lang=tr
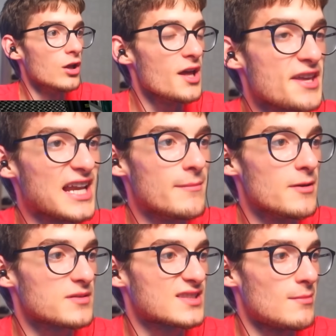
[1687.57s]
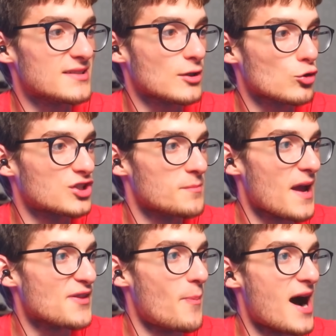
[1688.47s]
Engelleme. Samantha dostlarım bir
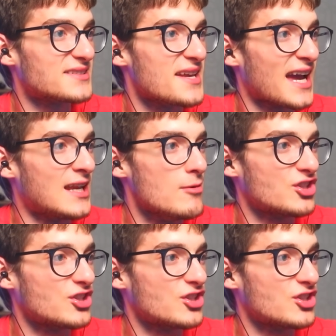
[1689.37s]
anda bağırdı engellemeye